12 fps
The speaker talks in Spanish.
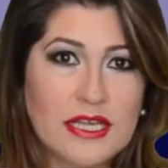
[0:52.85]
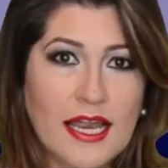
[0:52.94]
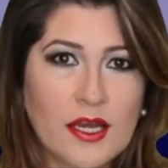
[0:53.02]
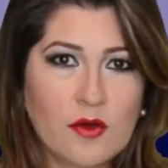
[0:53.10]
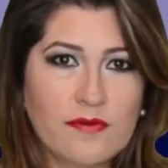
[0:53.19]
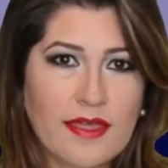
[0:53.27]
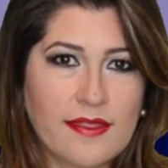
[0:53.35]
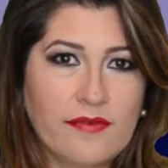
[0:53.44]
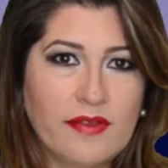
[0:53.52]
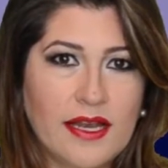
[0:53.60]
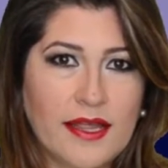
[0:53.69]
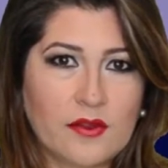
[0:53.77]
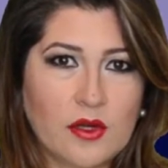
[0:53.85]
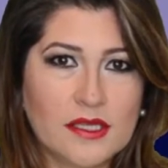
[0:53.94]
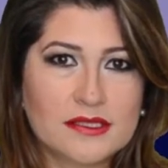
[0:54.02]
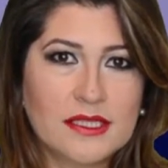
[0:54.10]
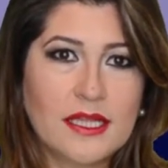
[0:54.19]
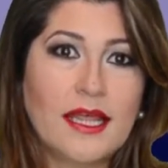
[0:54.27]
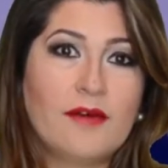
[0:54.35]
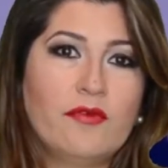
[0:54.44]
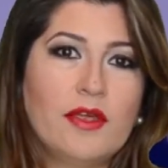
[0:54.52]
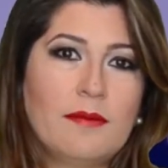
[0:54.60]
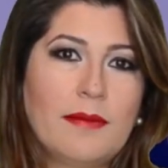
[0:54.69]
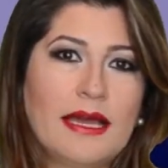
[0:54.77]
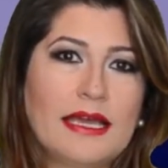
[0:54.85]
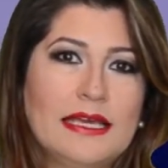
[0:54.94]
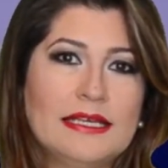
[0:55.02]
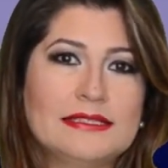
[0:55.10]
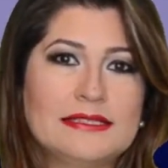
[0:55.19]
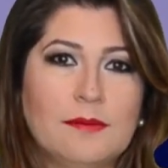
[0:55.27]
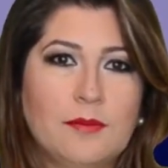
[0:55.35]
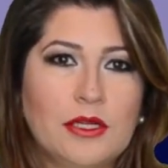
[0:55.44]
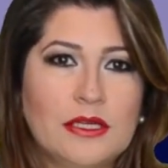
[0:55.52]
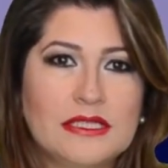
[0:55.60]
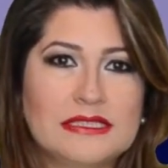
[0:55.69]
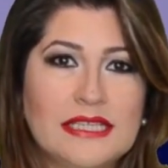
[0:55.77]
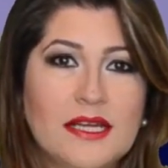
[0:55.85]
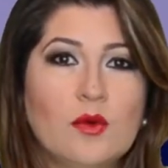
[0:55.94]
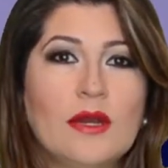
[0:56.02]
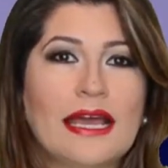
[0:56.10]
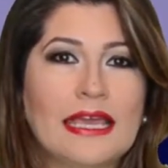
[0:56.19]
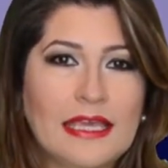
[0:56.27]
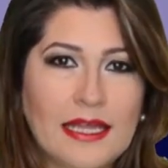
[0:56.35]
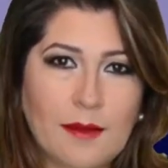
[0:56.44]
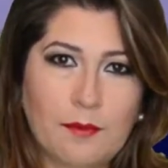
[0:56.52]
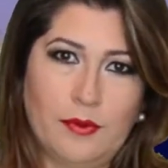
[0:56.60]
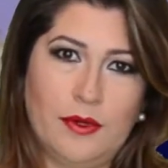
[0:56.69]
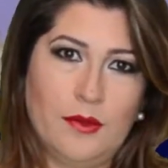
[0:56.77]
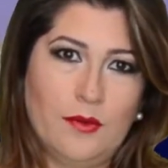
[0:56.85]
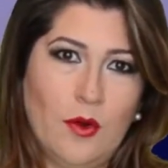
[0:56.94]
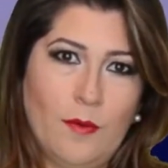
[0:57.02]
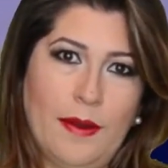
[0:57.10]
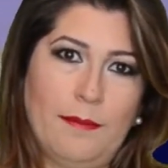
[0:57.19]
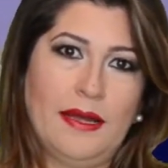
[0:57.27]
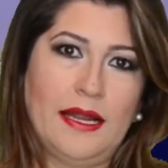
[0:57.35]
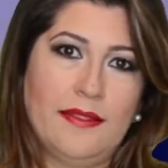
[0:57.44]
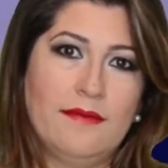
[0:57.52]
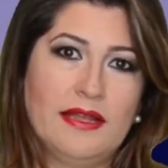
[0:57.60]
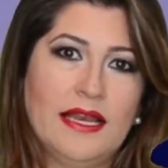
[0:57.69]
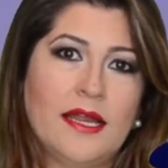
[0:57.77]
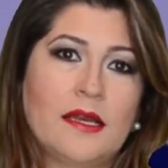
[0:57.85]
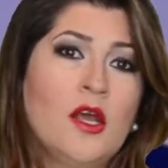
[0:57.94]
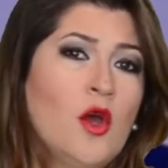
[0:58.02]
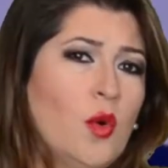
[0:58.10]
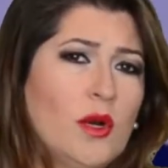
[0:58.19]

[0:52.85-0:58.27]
la novia de Finlando Castella, afirma que está por iniciar una gira por Europa para develar